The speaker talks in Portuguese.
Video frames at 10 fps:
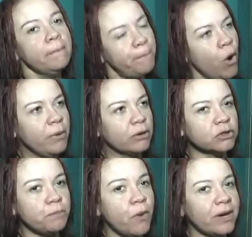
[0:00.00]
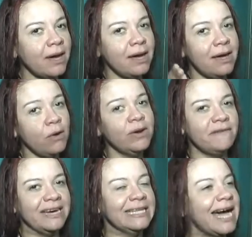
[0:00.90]
públicos, porque eu,
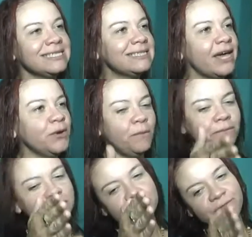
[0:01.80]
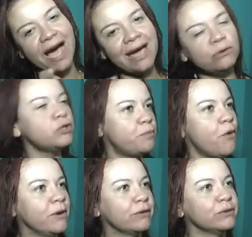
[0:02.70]
na verdade, tenho vários
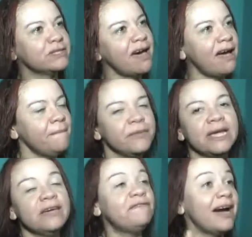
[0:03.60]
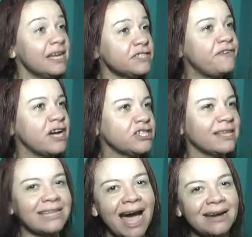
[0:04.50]
públicos, né? E várias
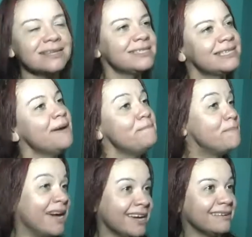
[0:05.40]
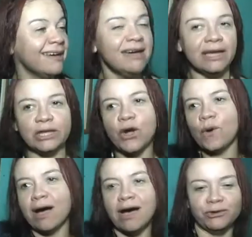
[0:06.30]
faixas etárias também. Então
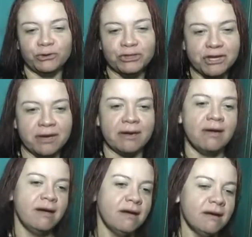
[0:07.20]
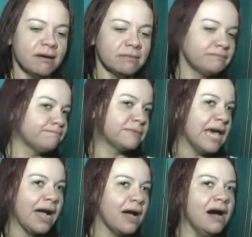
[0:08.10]
eu canto de,
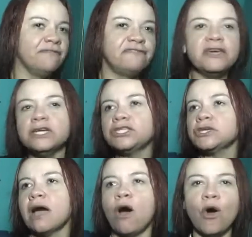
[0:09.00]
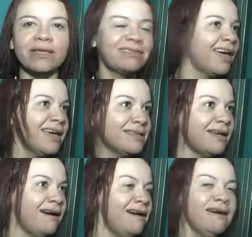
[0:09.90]
saca, 20 a
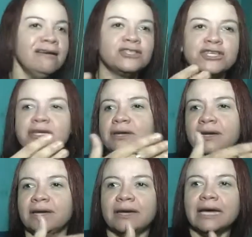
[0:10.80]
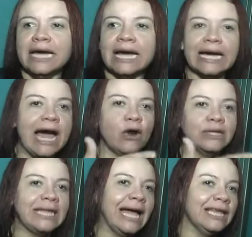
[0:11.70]
80, de
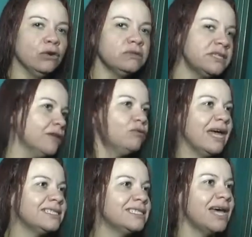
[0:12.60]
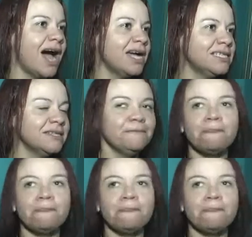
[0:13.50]
garotada no centro da cidade,